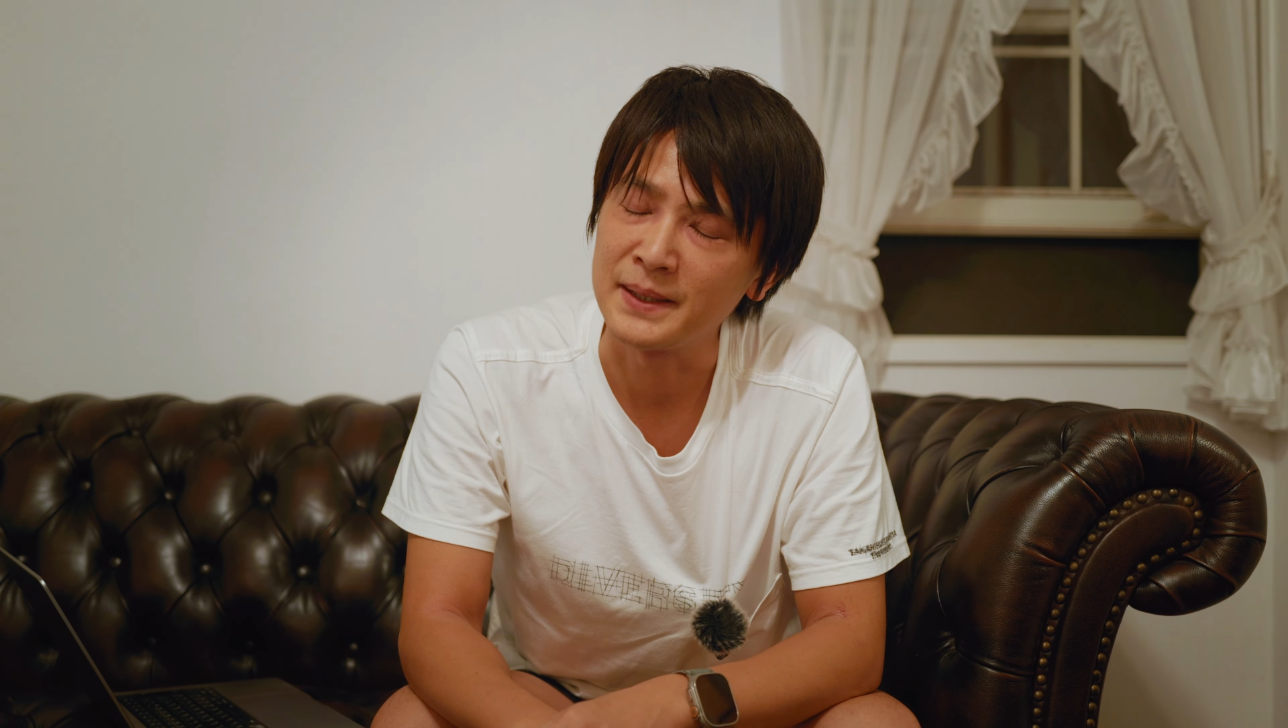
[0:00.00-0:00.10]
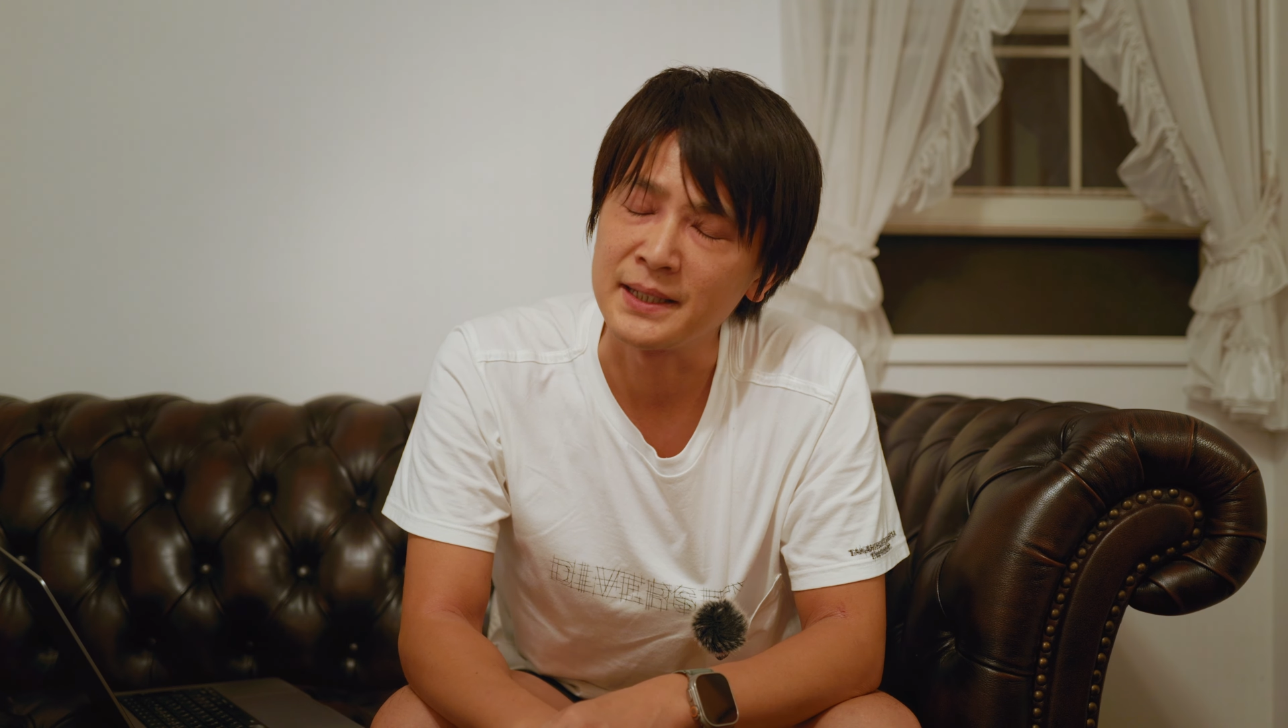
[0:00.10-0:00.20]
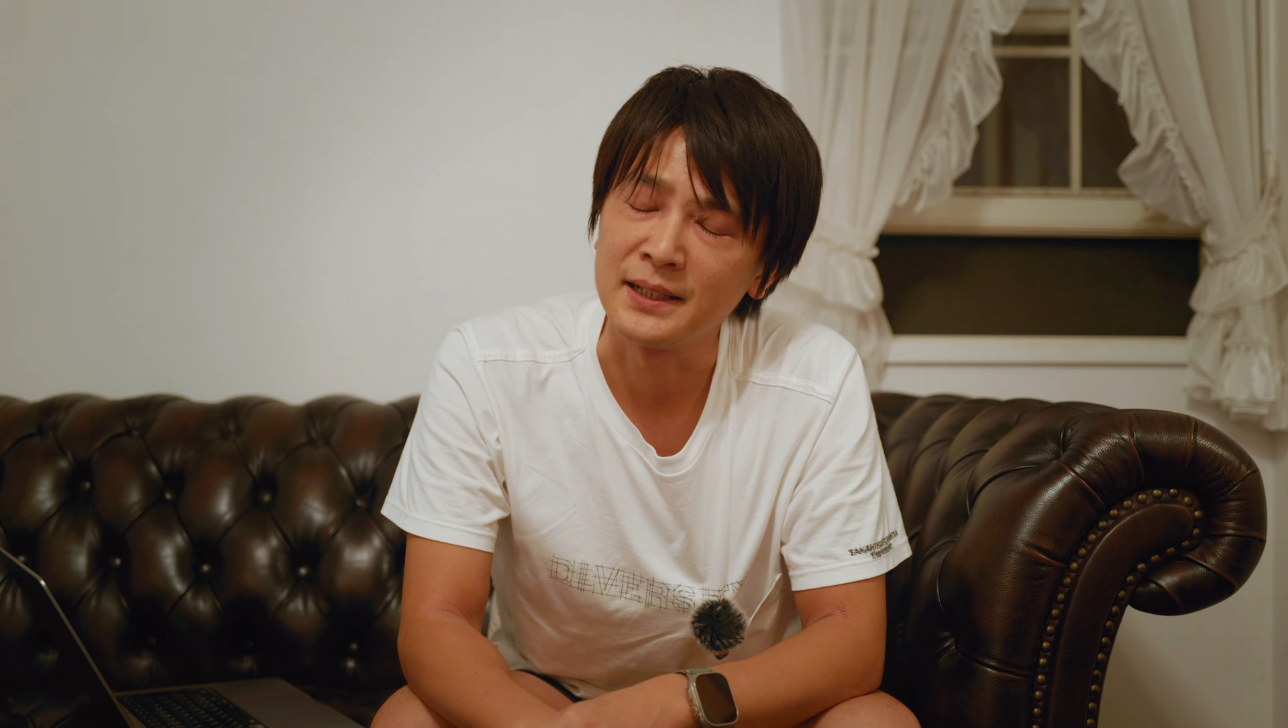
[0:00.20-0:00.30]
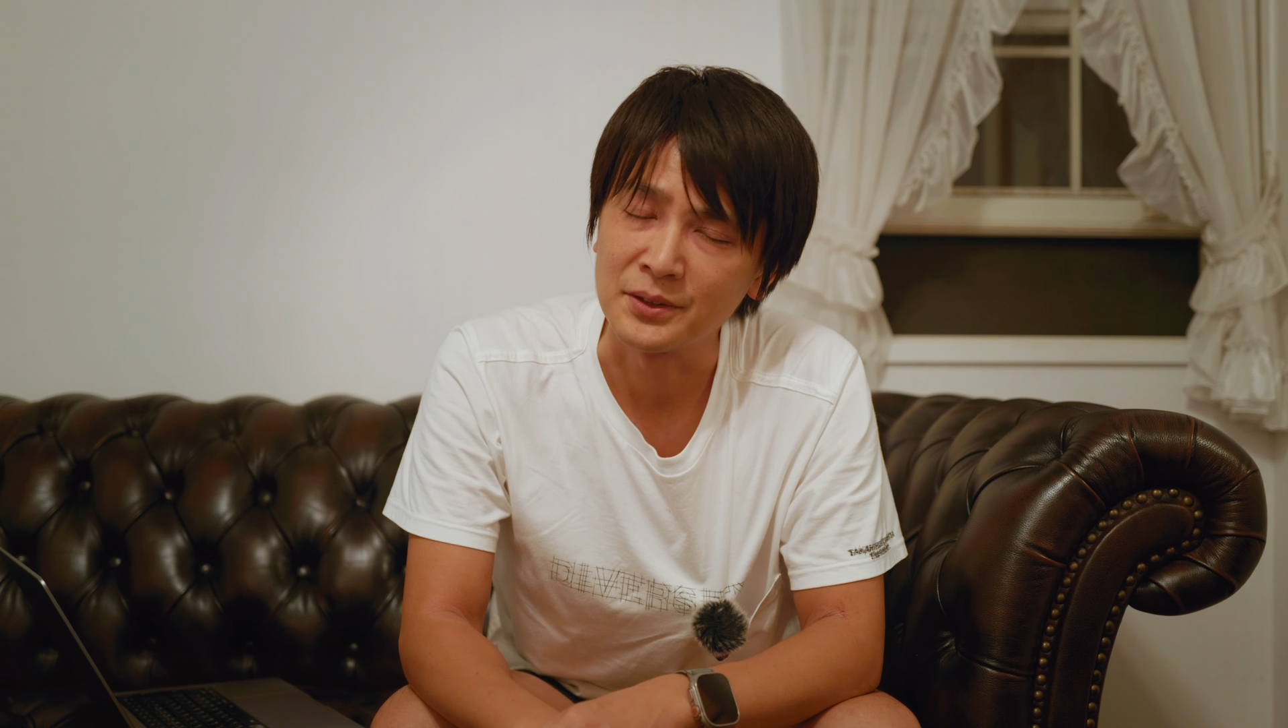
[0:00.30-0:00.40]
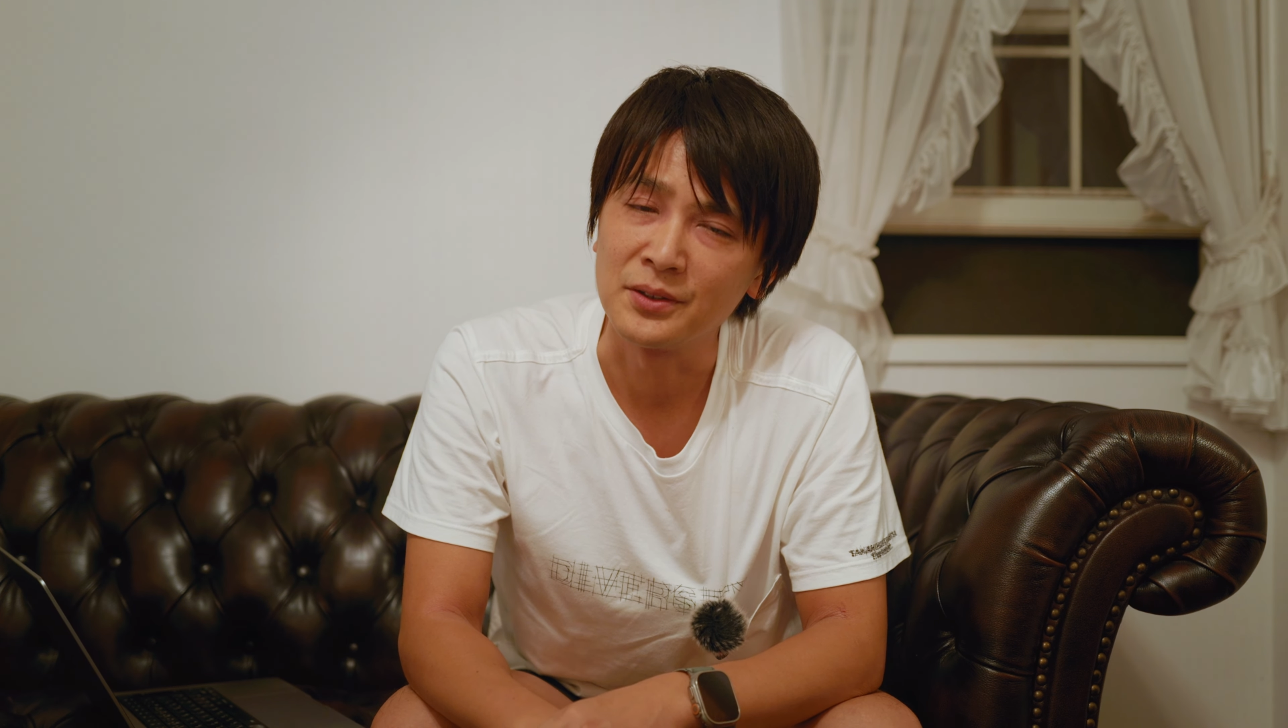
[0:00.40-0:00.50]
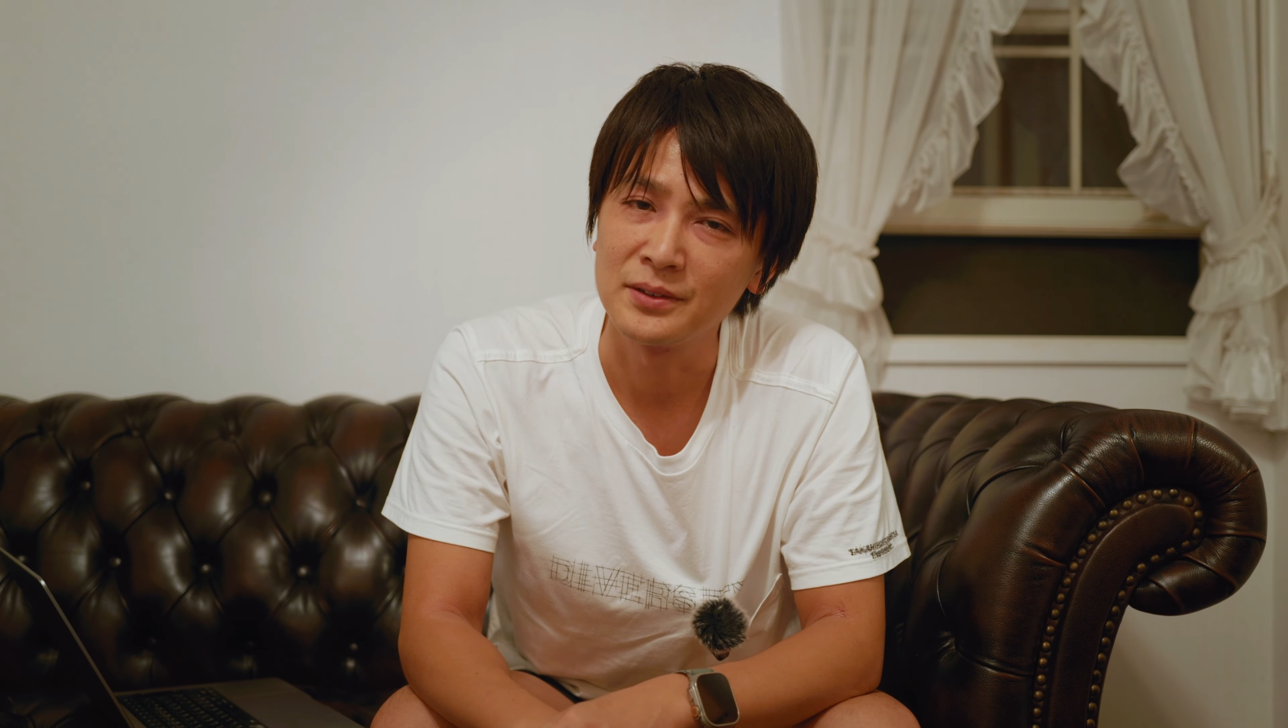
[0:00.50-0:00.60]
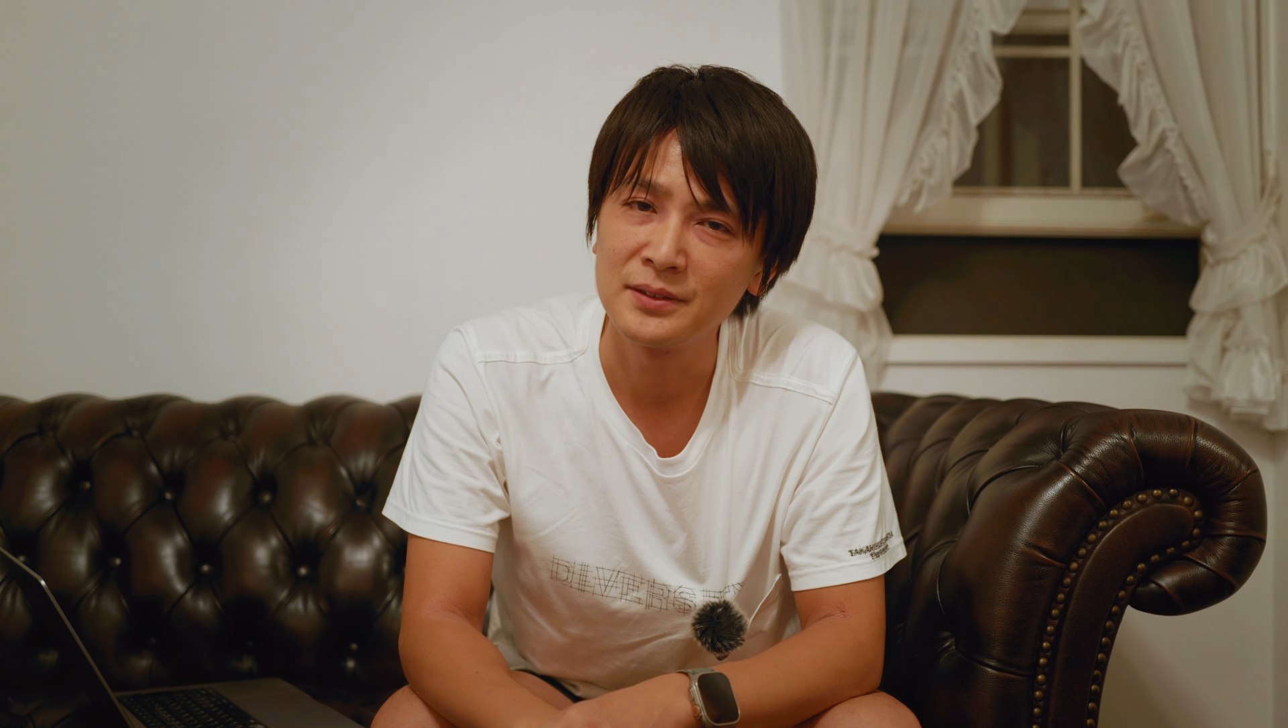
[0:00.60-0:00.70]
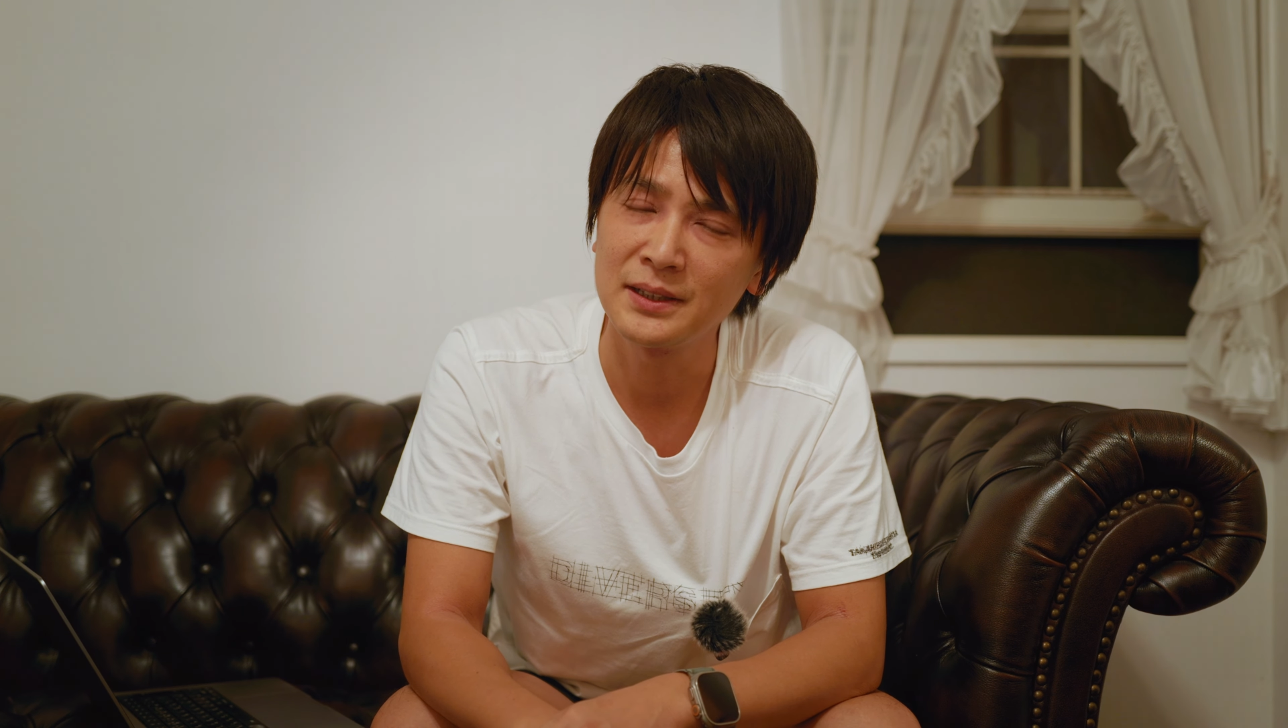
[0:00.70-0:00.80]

まあ、いいなと